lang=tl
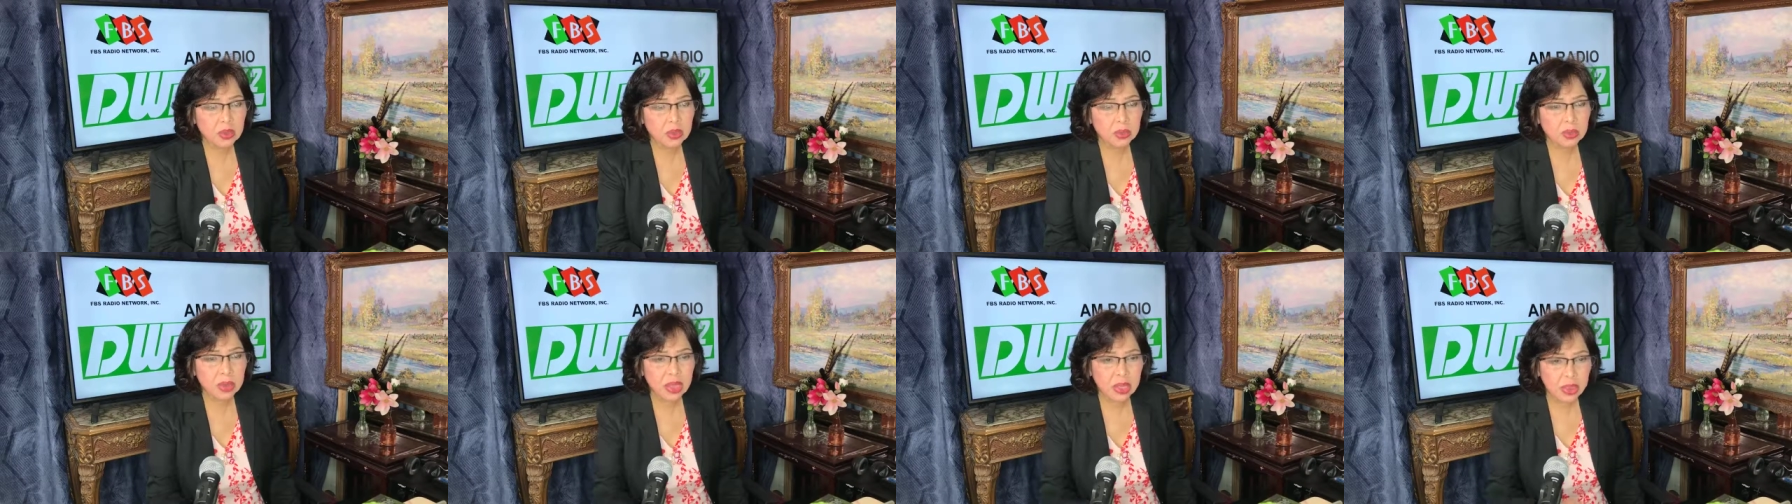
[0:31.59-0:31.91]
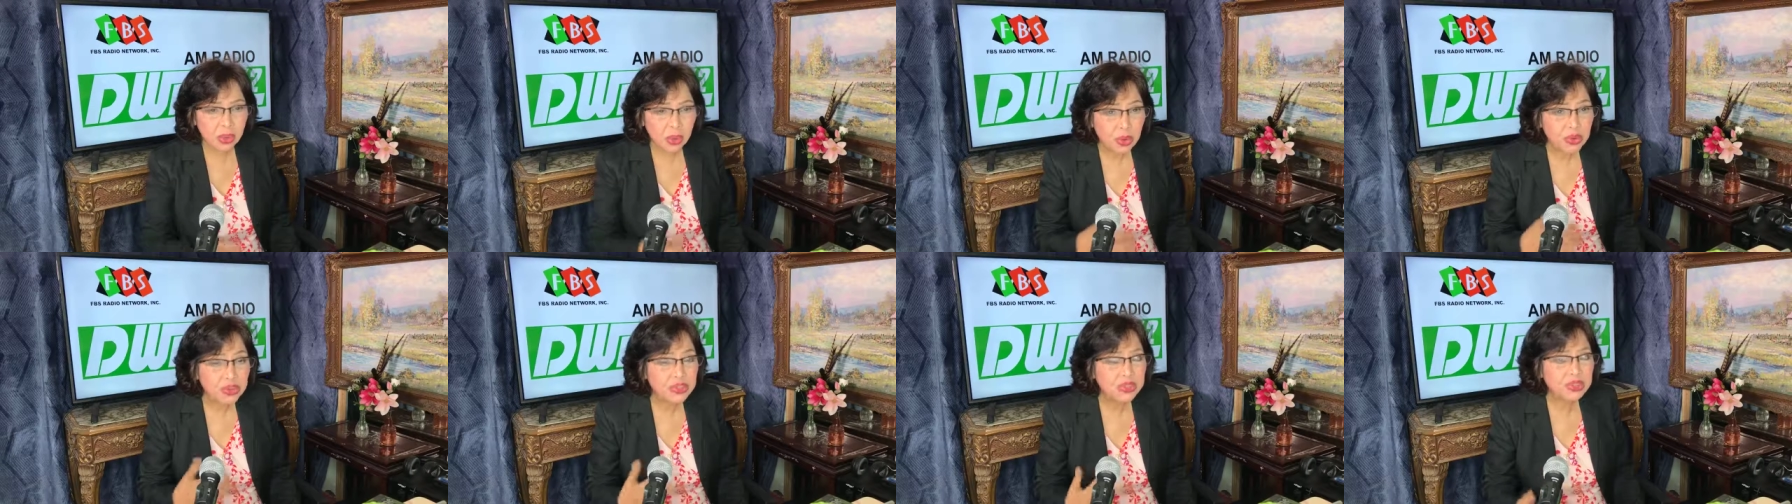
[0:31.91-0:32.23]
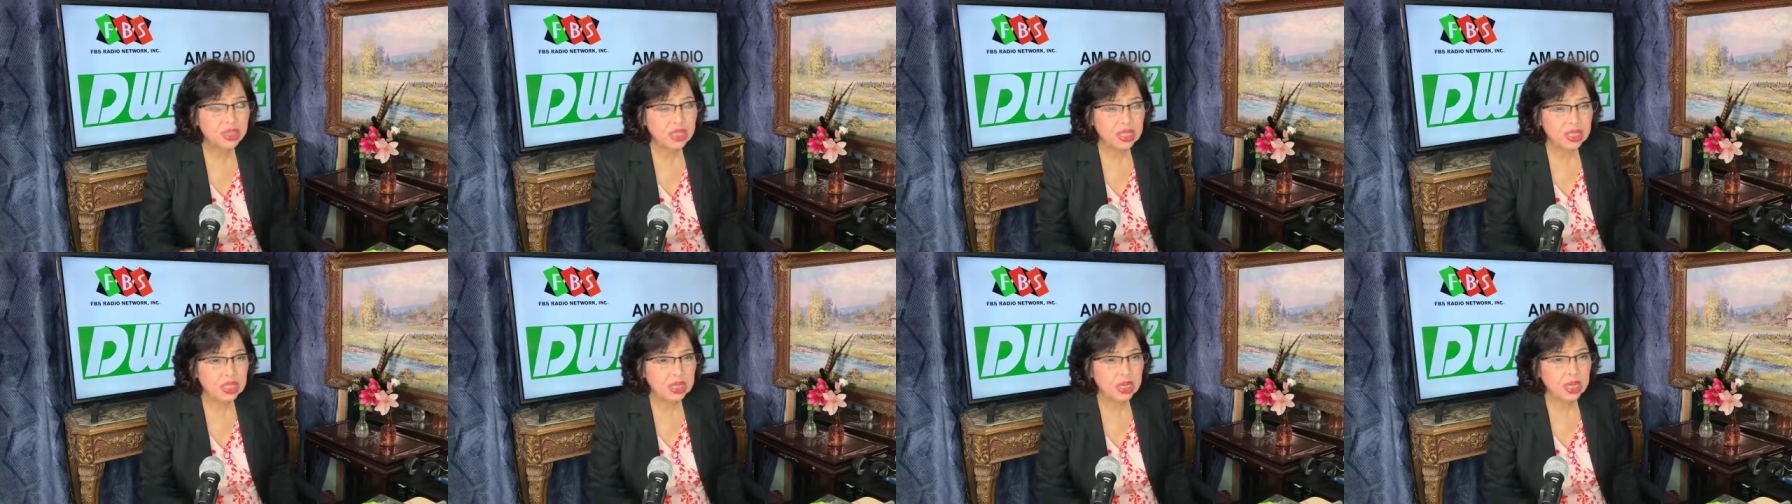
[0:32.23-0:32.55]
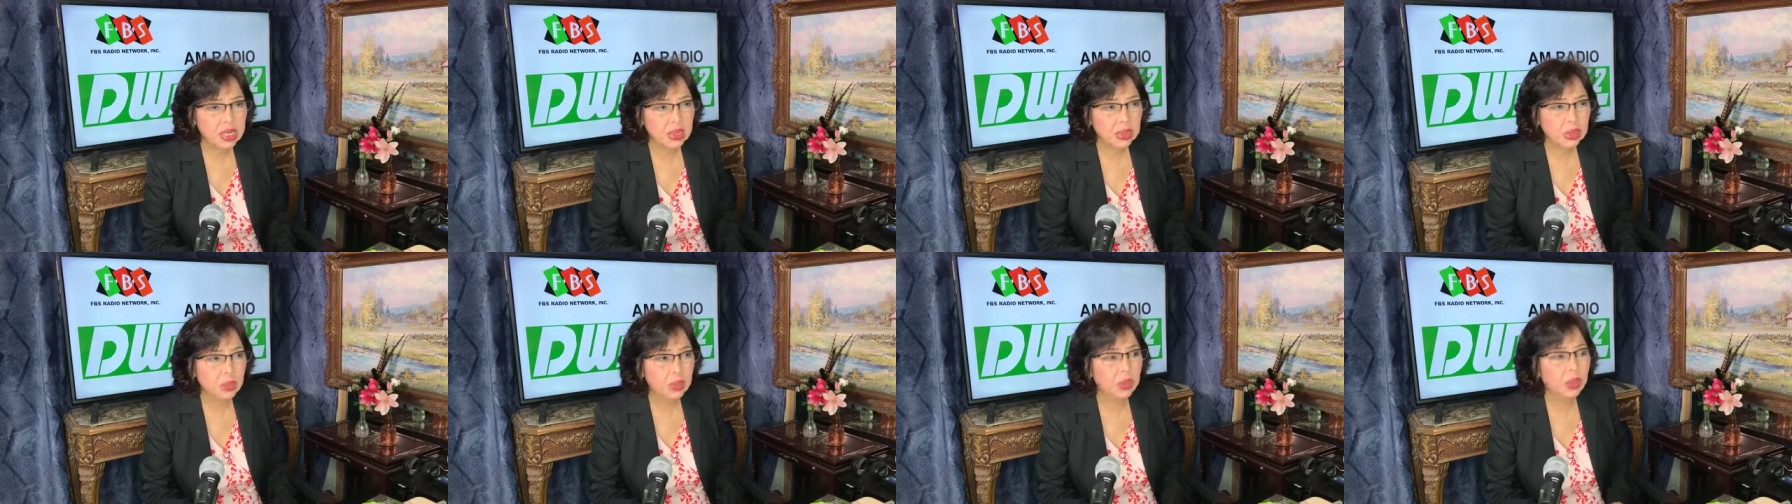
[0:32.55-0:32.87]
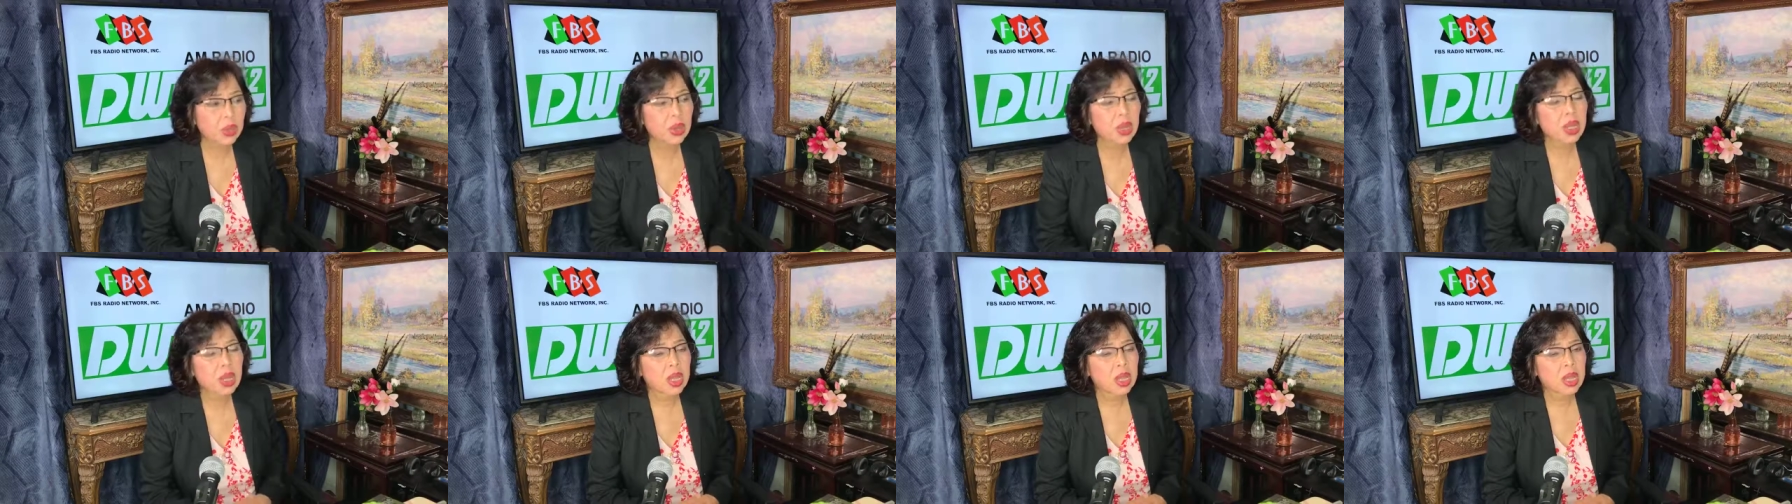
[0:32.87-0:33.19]
Kung may concern
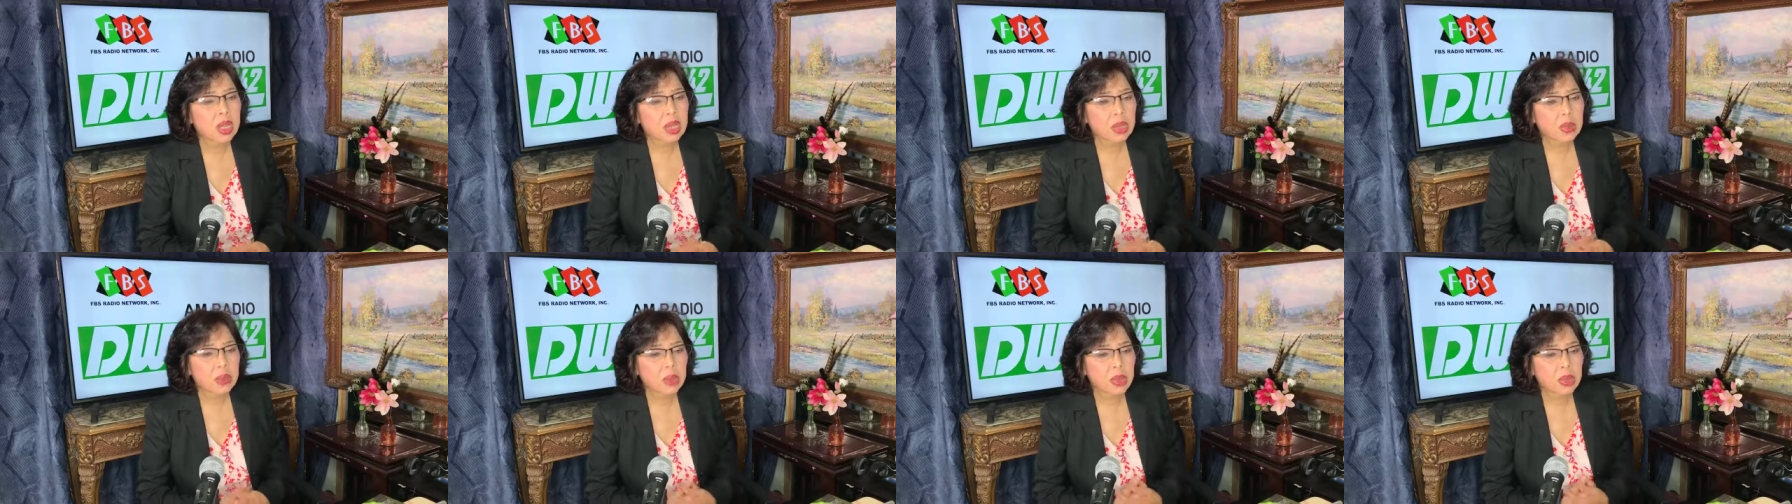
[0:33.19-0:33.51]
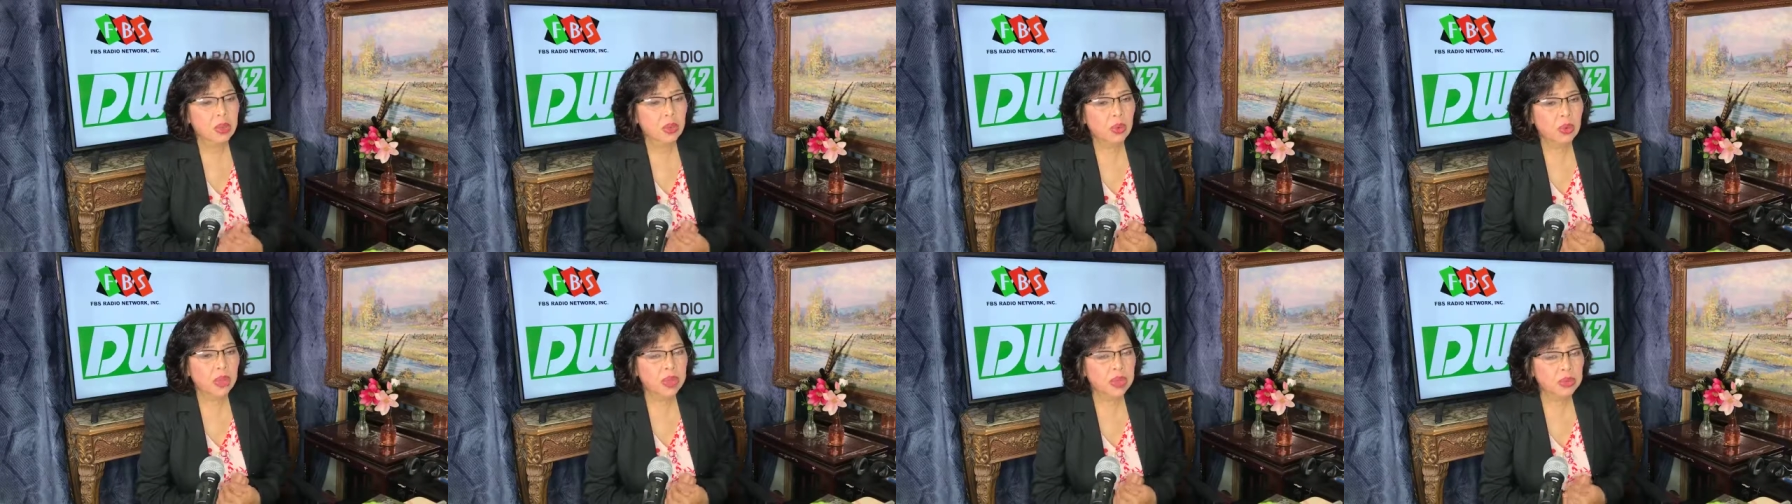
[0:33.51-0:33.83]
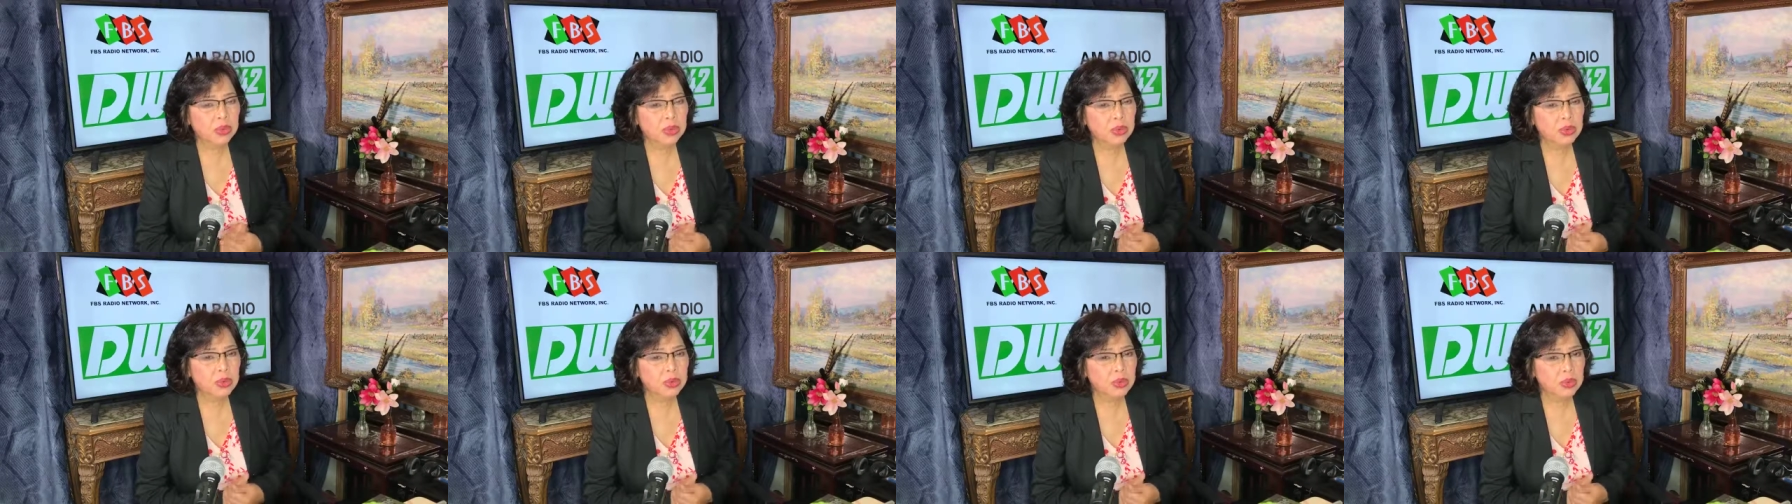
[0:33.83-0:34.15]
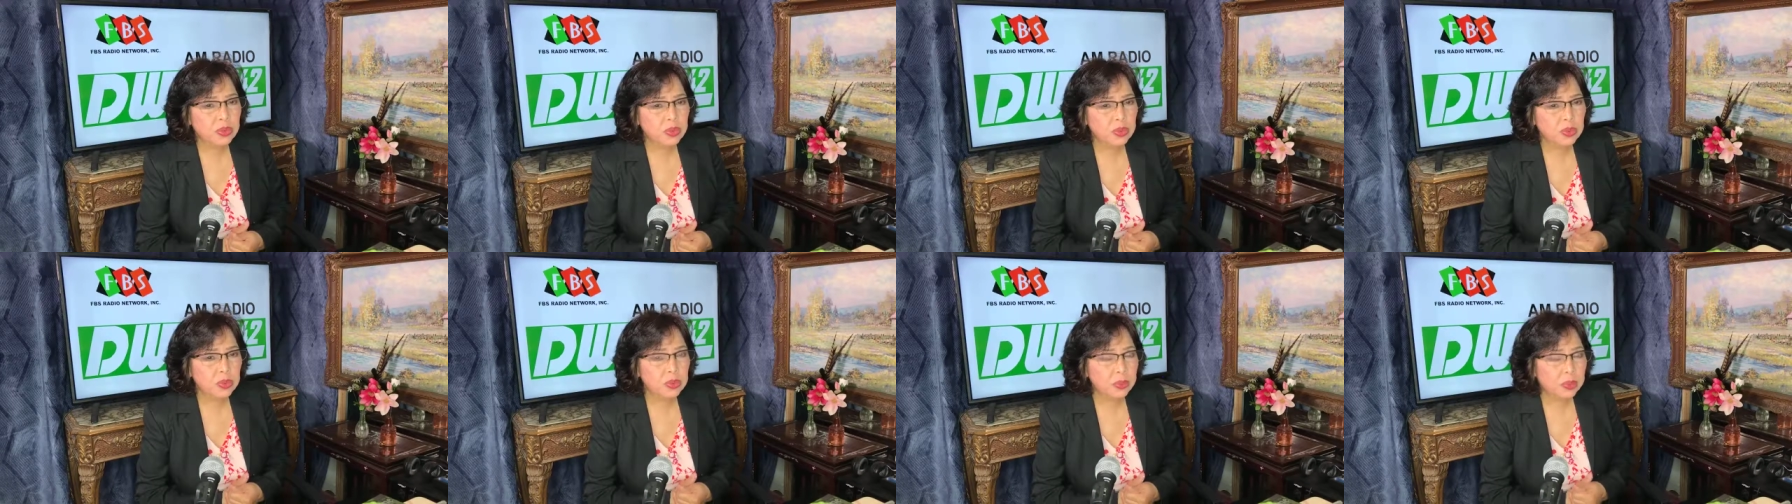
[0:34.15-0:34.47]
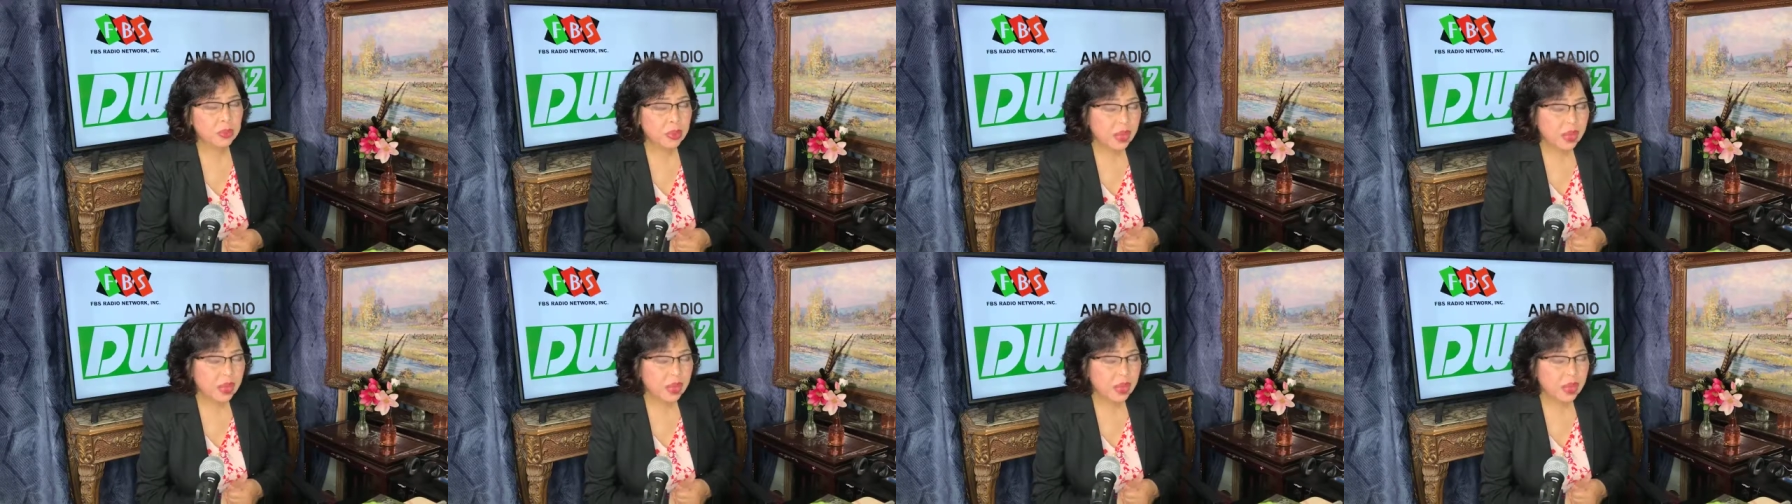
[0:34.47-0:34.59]
kayo, meron kayong gustong